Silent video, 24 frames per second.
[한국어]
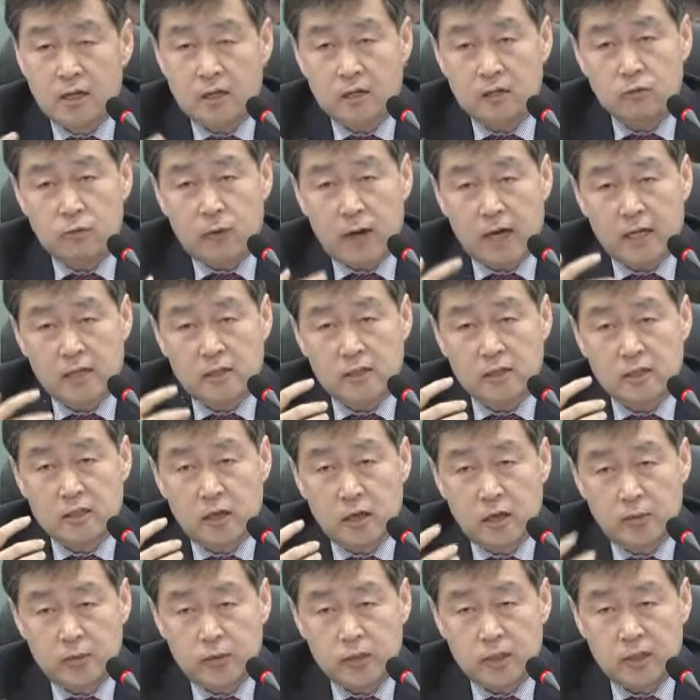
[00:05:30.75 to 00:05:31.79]
그런 과정이
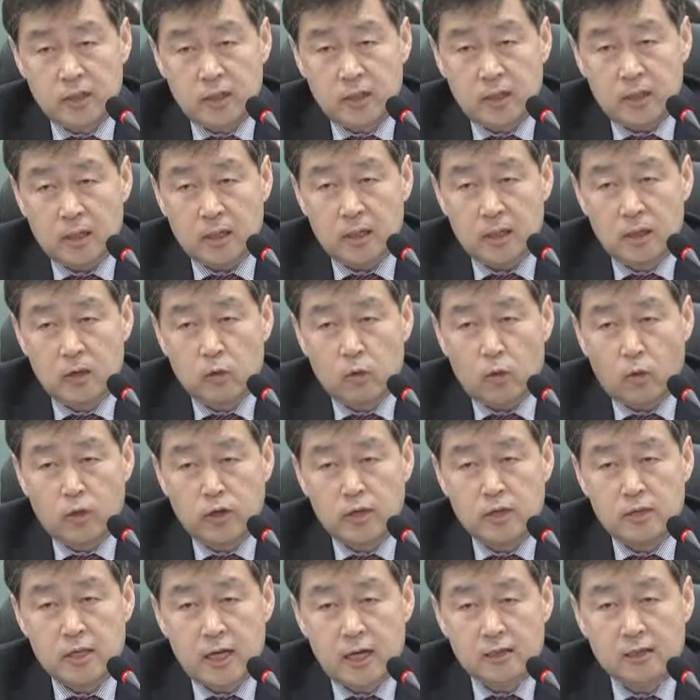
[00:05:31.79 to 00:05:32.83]
없이
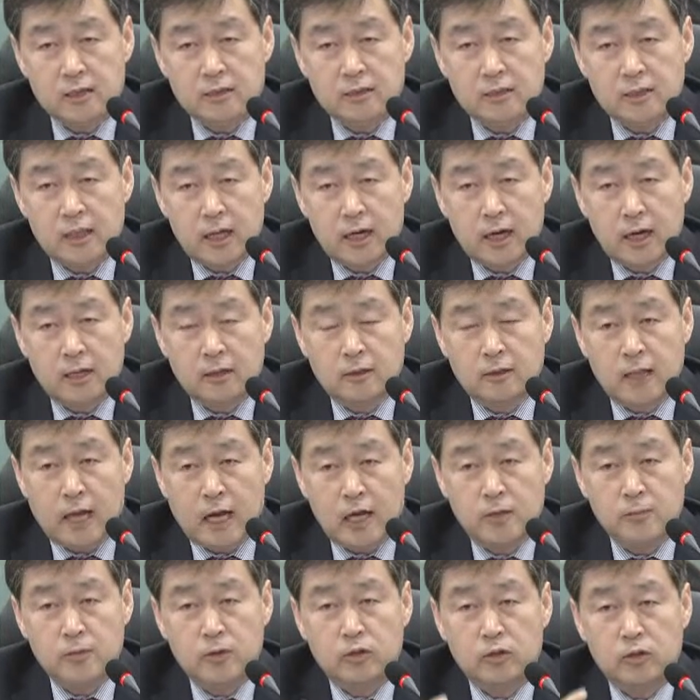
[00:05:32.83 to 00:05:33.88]
공인사정사라는
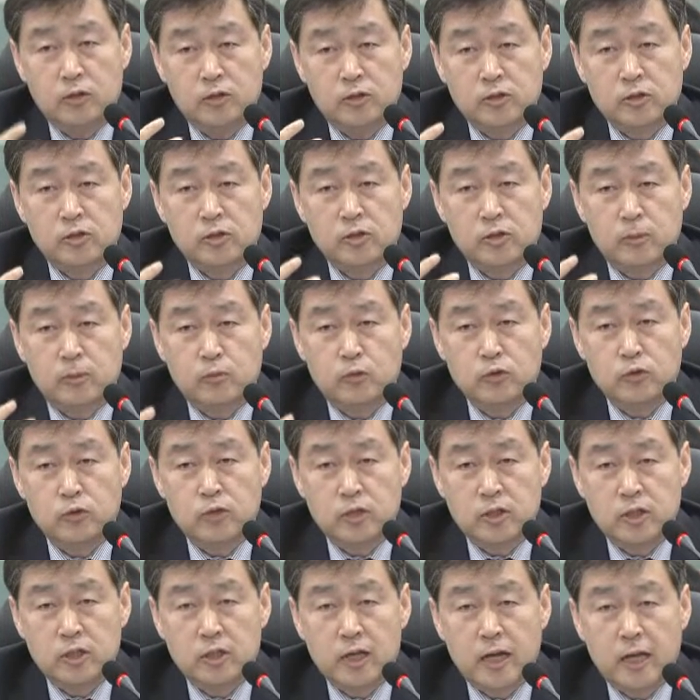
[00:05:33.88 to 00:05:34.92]
아니면 특정 전문
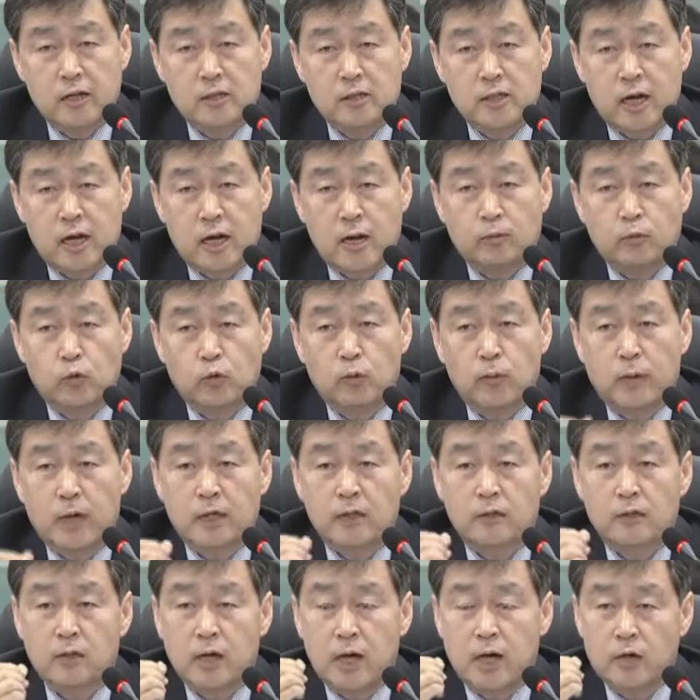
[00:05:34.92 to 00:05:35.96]
직역에 있는 사람으로
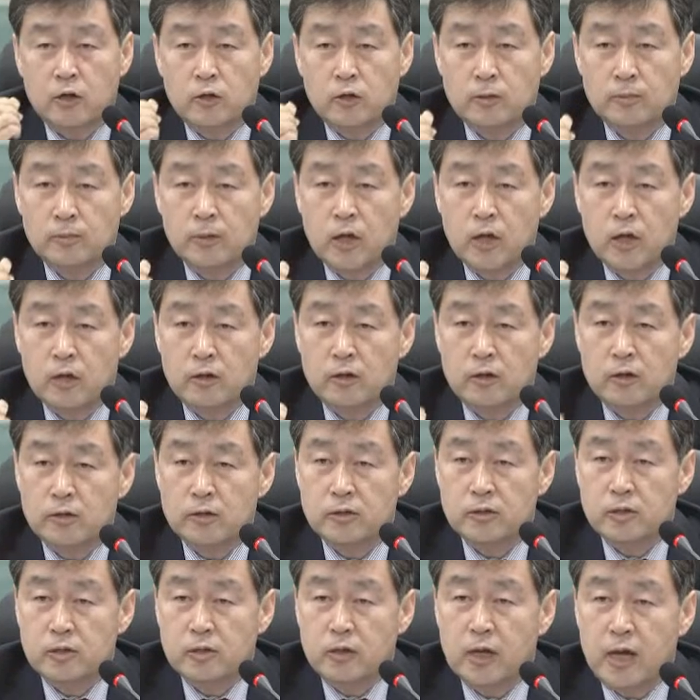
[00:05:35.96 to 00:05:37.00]
하여금
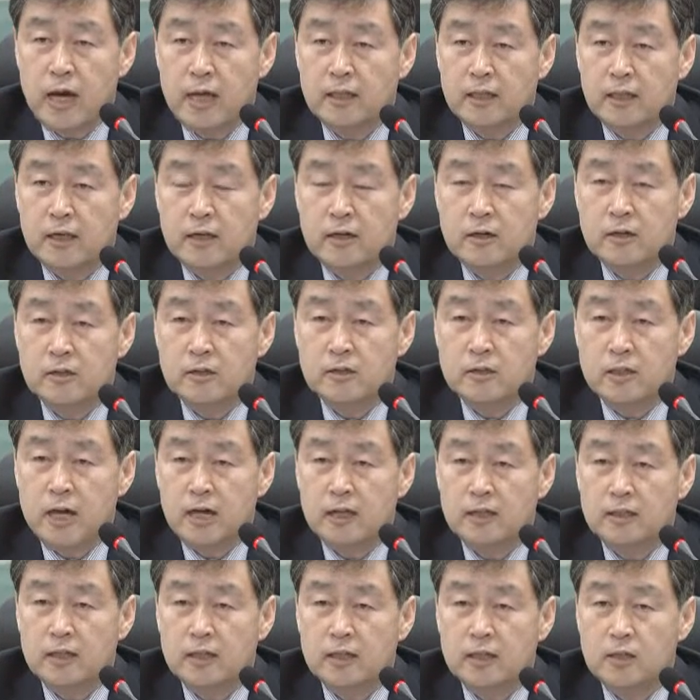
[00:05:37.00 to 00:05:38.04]
그것을 한다는 것은
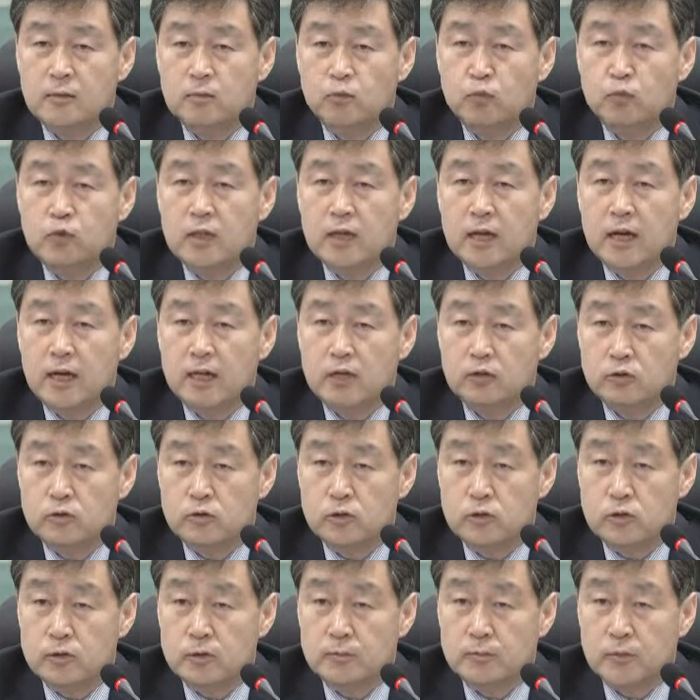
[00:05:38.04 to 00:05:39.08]
상당히 무리가 있을
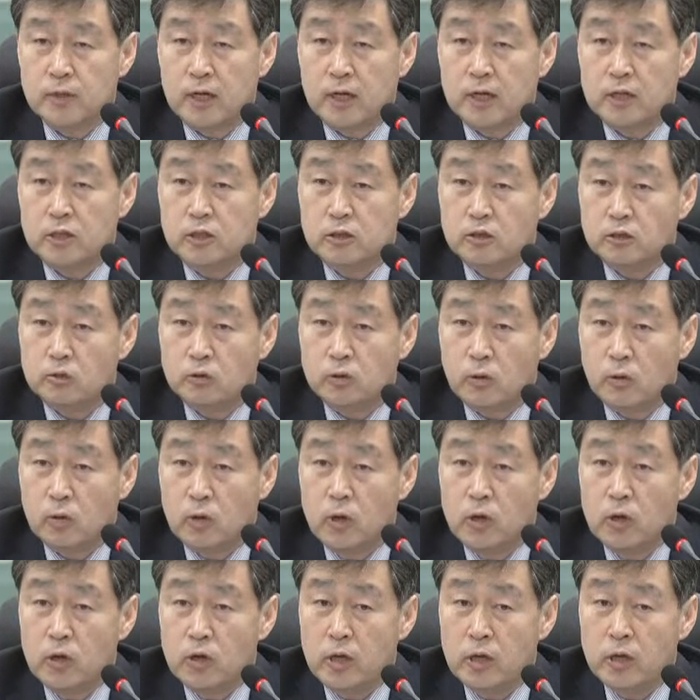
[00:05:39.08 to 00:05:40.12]
수 있습니다. 실제로
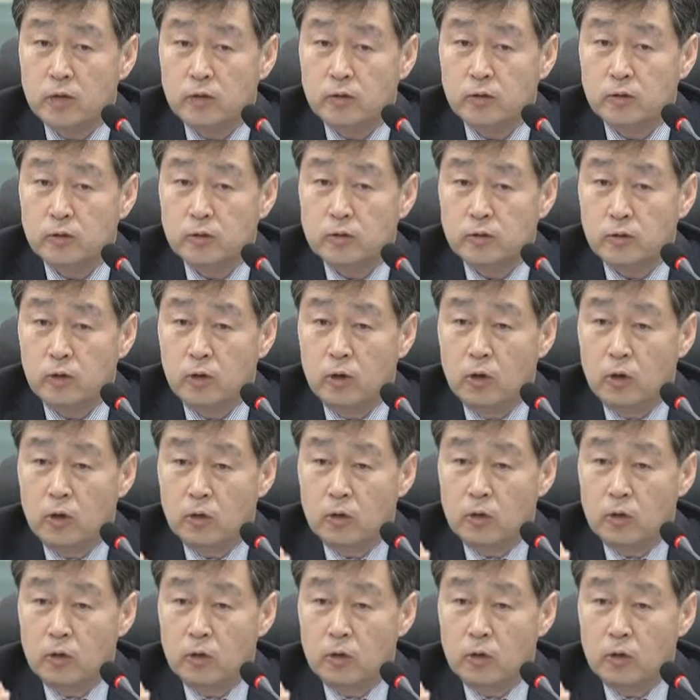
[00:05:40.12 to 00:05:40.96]
예를 들어서